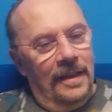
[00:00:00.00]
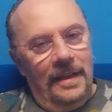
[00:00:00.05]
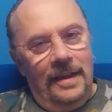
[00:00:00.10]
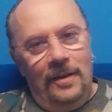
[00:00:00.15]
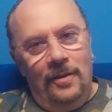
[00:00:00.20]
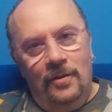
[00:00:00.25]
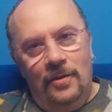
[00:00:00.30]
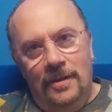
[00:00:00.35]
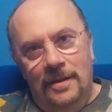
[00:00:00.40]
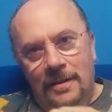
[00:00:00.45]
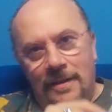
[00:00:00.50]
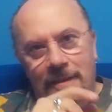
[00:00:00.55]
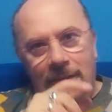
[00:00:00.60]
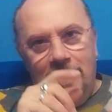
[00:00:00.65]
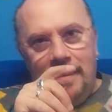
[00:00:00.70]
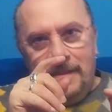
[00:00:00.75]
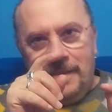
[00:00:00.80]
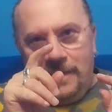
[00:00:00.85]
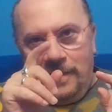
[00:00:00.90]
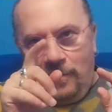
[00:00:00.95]
Allora,
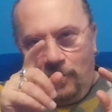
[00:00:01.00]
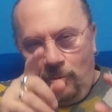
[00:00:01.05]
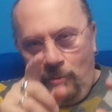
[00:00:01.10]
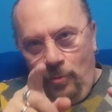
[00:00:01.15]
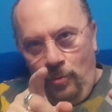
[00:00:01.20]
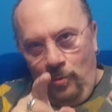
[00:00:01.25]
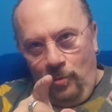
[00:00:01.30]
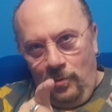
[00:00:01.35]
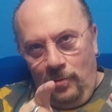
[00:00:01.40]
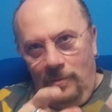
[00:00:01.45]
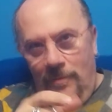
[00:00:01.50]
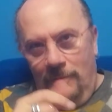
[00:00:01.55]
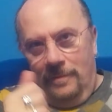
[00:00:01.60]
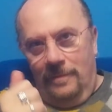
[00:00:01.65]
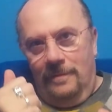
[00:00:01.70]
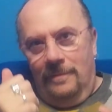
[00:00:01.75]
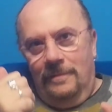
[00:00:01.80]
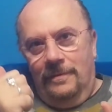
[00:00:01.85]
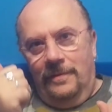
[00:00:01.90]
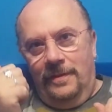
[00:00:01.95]
se tu
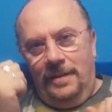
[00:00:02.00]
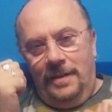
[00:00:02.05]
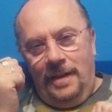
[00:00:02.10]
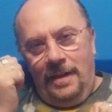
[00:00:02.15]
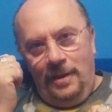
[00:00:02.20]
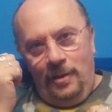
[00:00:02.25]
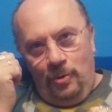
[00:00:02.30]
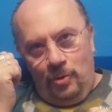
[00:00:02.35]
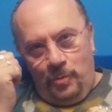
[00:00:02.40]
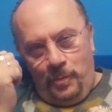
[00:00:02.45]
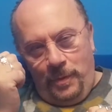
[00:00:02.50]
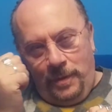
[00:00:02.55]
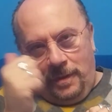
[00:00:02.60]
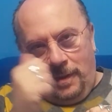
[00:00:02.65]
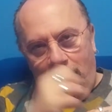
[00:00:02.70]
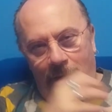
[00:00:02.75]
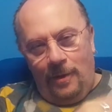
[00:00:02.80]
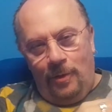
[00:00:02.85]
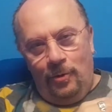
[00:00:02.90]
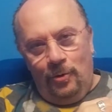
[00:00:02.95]
vedrai lo
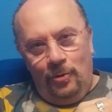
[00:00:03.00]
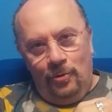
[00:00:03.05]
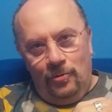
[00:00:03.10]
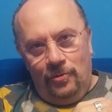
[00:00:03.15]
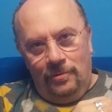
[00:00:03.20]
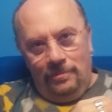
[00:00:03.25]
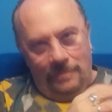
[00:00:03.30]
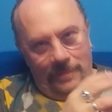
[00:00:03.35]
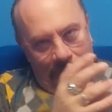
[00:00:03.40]
spettacolo